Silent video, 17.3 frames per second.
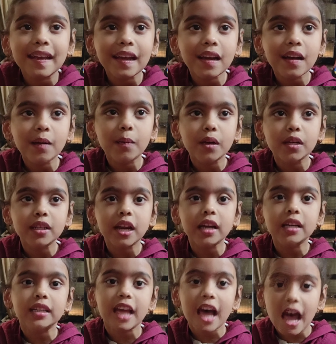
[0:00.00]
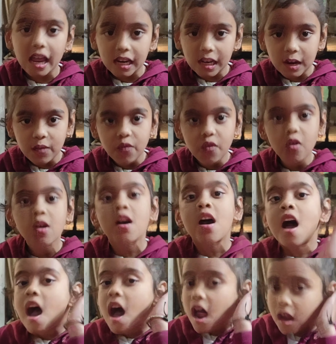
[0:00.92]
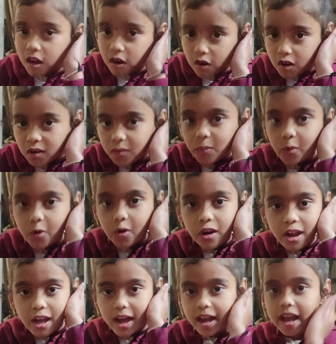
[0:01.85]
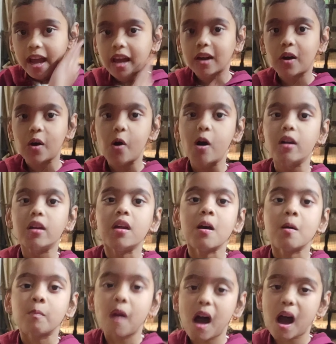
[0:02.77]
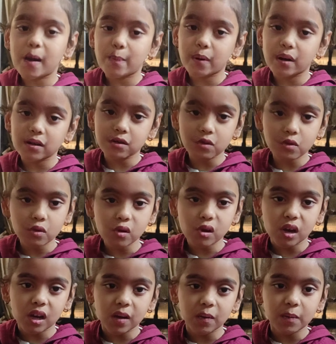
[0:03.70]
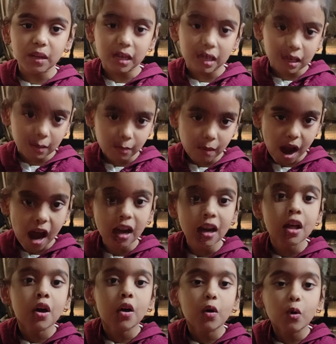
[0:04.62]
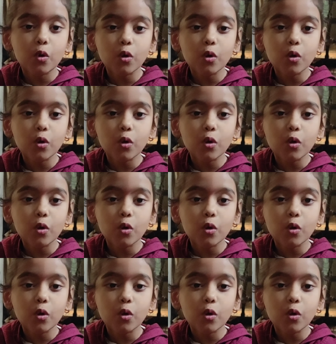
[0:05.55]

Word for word: टिंग तारीफ और हल्लो बोला है कौन पापा सुनो तो मेरी बात